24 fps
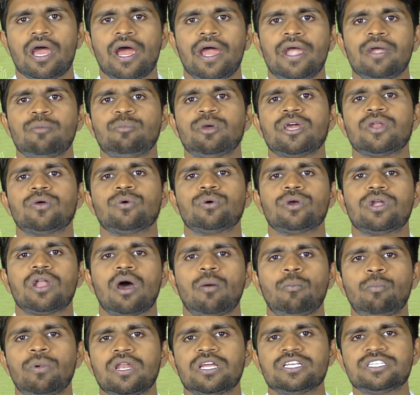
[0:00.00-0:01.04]
అండ్ మీరు
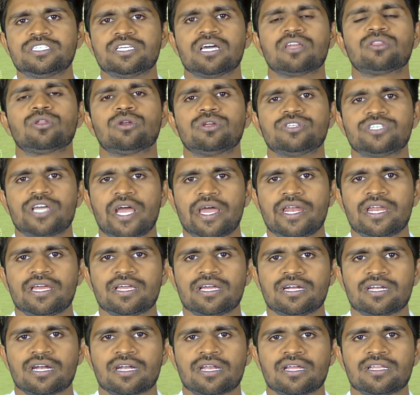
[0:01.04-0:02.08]
డబ్బులు ఇచ్చి అందులో జాయిన్
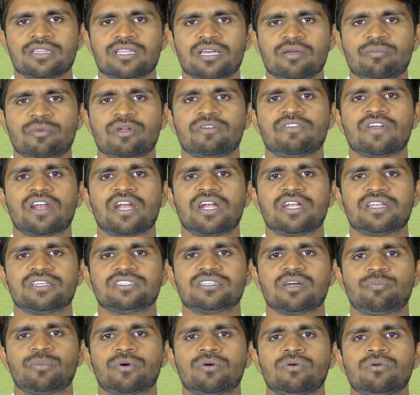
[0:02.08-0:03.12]
అయ్యేటట్టయితే మేము ఇలాంటివి
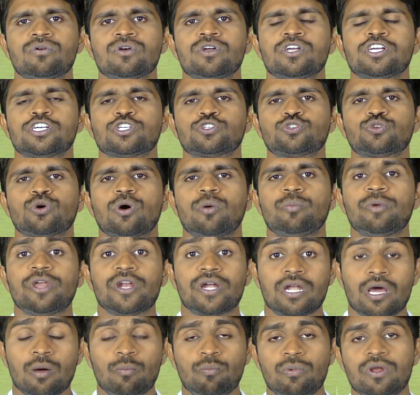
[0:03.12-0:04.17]
చెప్పం సో మీరు
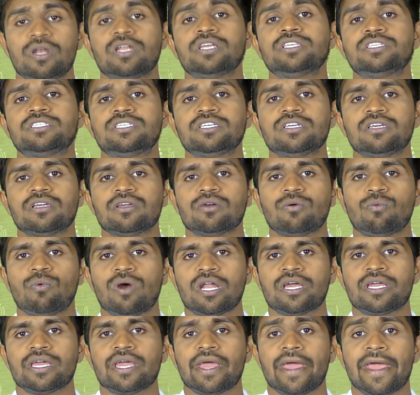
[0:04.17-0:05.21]
డబ్బులు ఇచ్చి
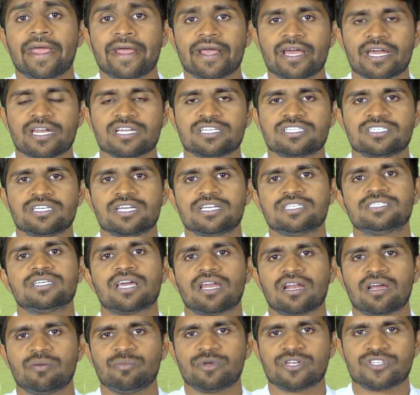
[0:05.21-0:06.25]
వాళ్ళకి ఎంకరేజ్ చేసి
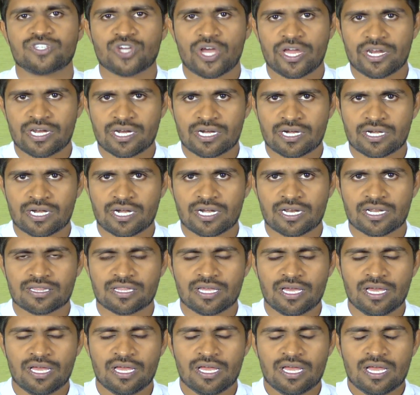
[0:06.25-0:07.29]
కనుక మీరు జాయిన్
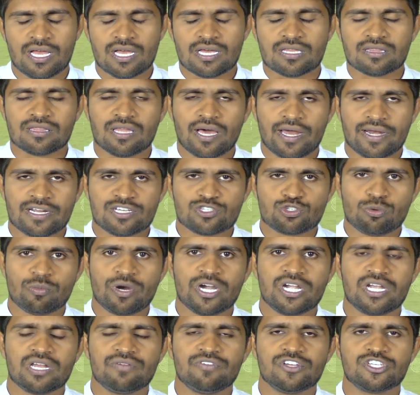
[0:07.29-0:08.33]
అయ్యేటట్టయితే దానికి
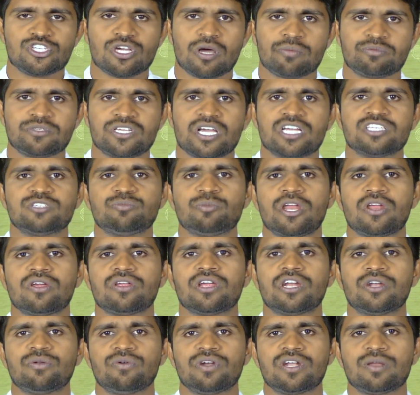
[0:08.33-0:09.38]
సుమన్ టీవీ జాబ్ చేయచ్చమని
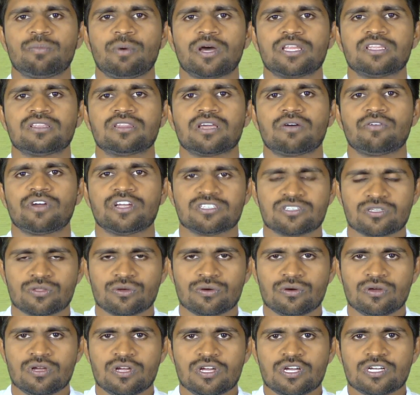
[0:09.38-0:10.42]
ఎటువంటి బాధ్యత
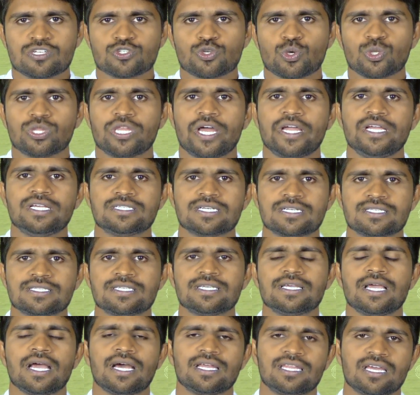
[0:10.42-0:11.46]
వహించదు సో
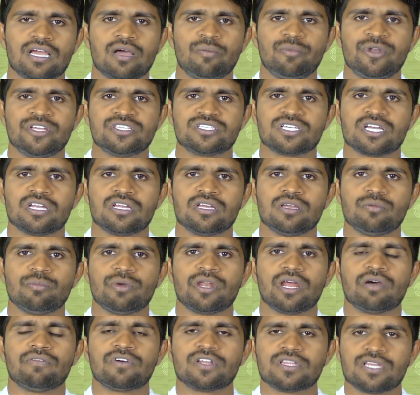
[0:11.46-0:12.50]
దయచేసి అది గమనించండి
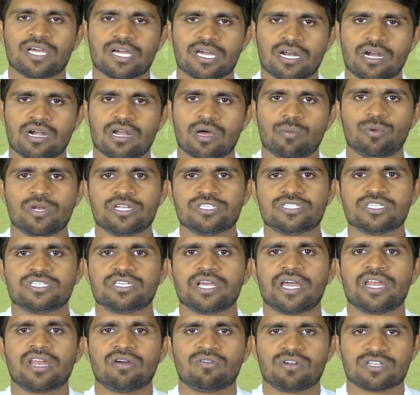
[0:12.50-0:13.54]
మీరు ఎవరి దగ్గర డబ్బులు ఇచ్చి
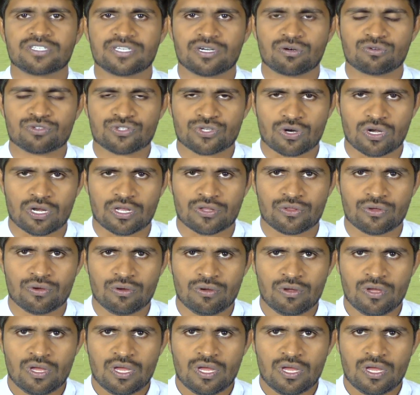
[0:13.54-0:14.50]
జాయిన్ అవ్వాల్సిన అవసరం లేదు